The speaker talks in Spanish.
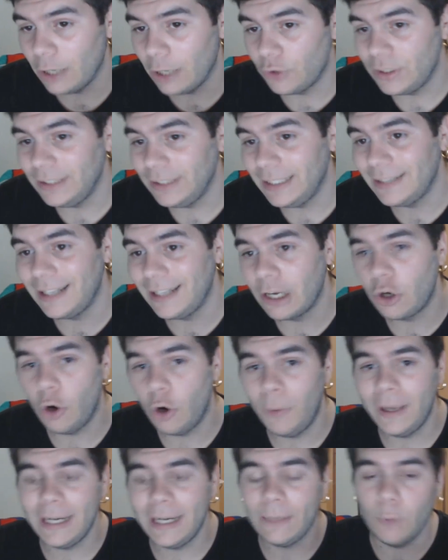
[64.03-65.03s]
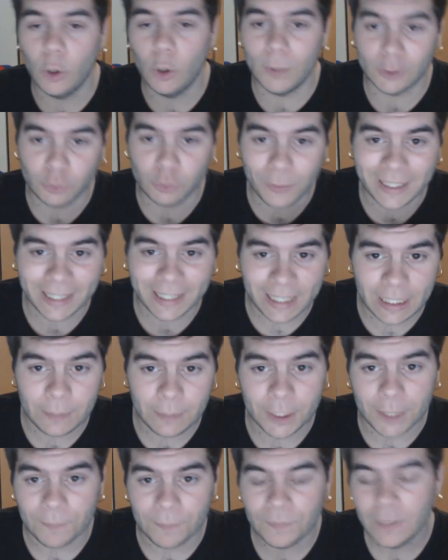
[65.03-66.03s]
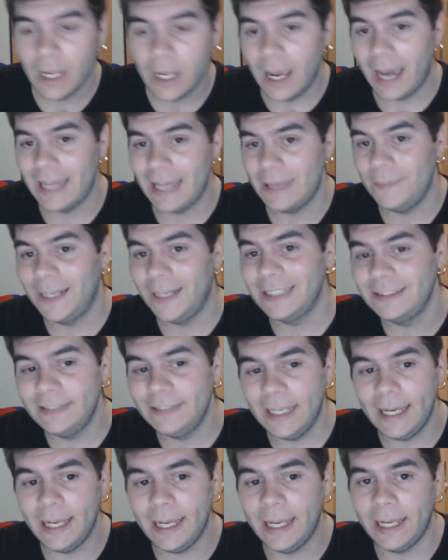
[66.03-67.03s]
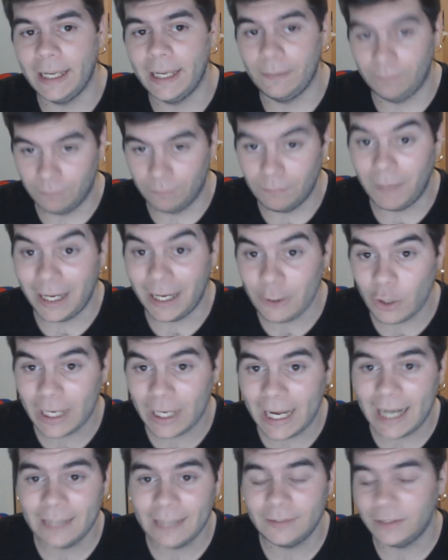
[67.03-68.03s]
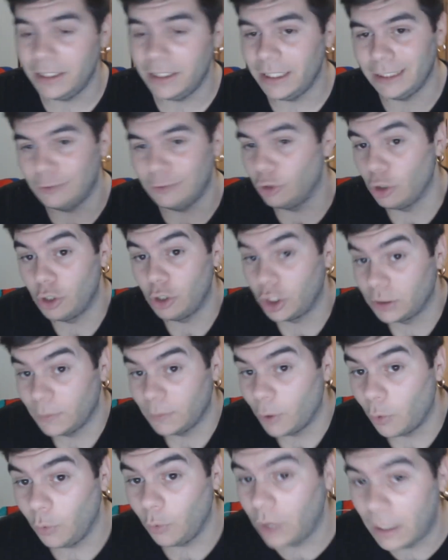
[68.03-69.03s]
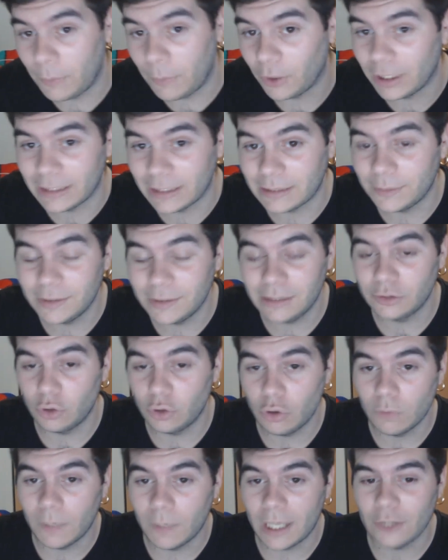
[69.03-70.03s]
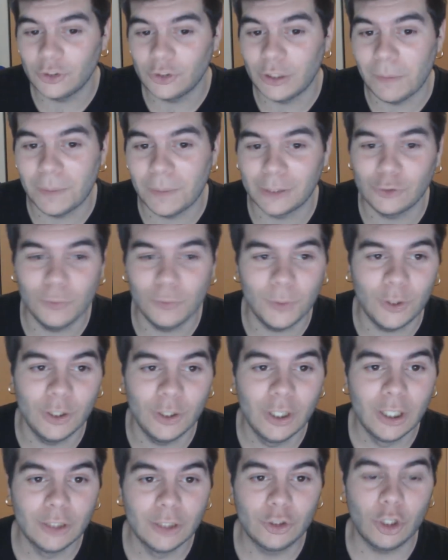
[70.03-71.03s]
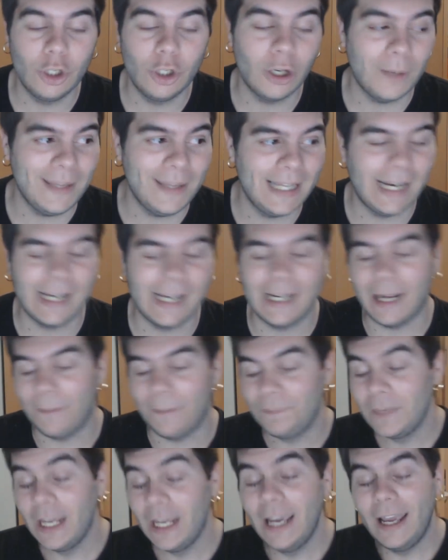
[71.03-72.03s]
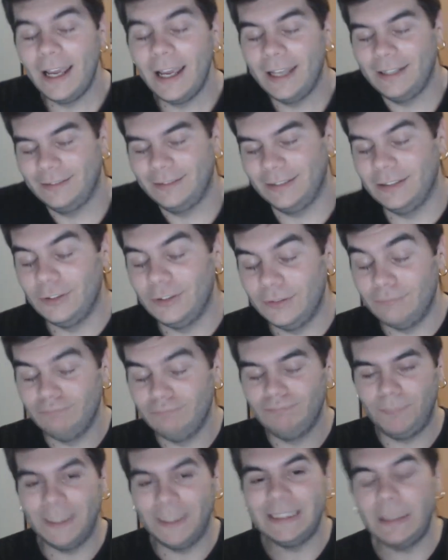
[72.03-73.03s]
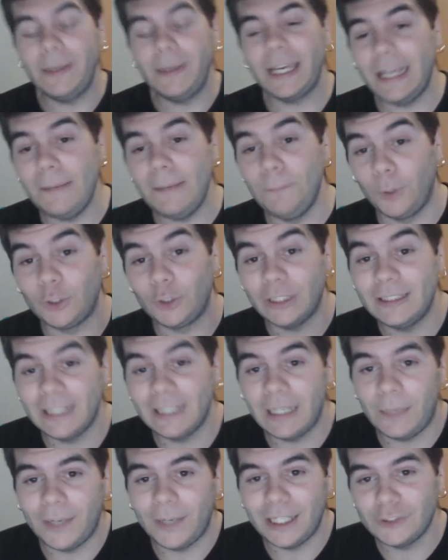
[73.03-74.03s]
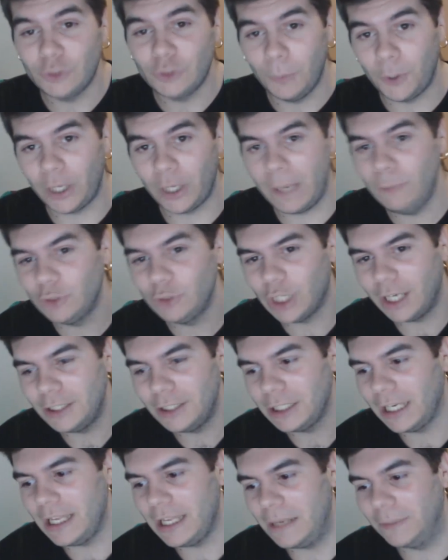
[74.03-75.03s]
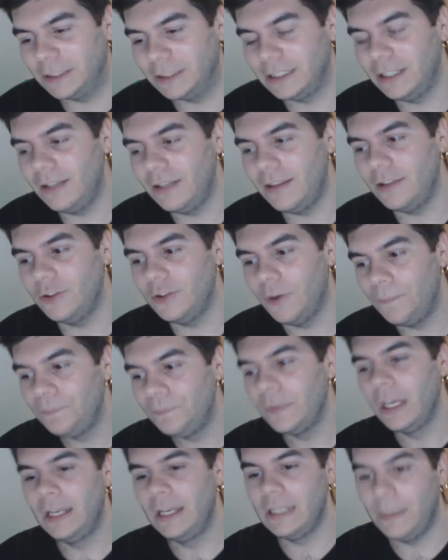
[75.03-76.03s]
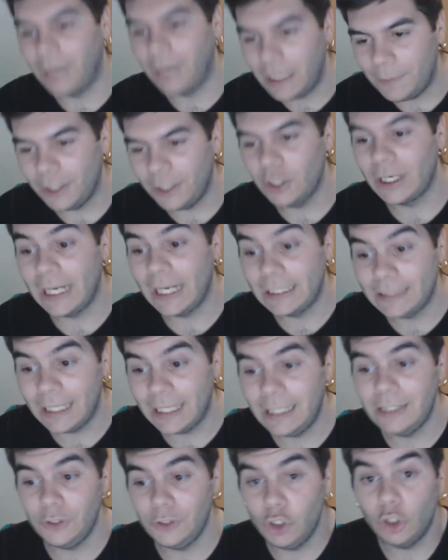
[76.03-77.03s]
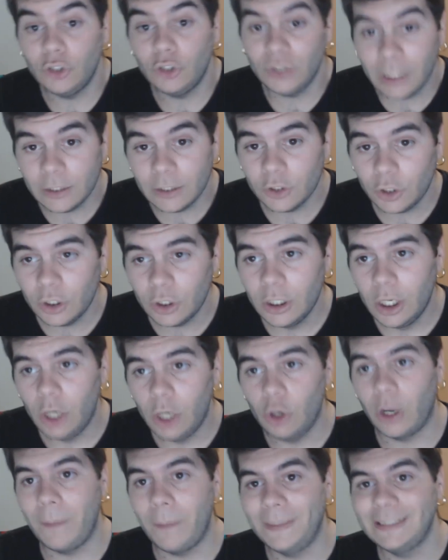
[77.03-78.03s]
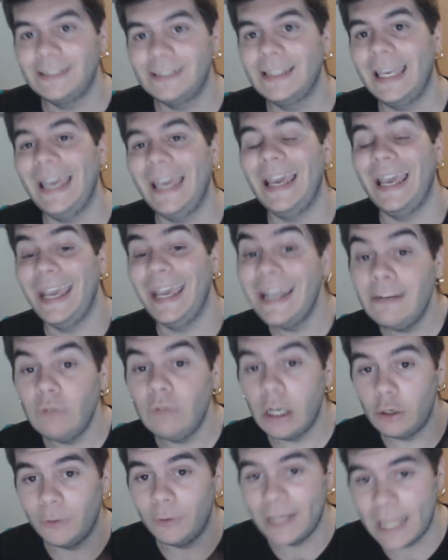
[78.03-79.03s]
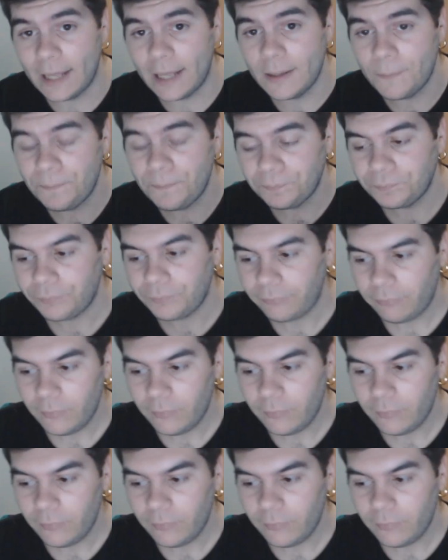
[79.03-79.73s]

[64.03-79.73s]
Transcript: Lego City Undercover y vuelvo a subir Kirby. Además de Mario Kart y todo lo que se me ocurra, porque ya sabéis que estoy tumbado y siempre subo todo lo que me da la gana. Mm, pensaba que era importante grabar esto porque hay mucha gente que ya me está diciendo, ya vale Mario Kart yo lo entiendo, lo que pasa es que era una novedad,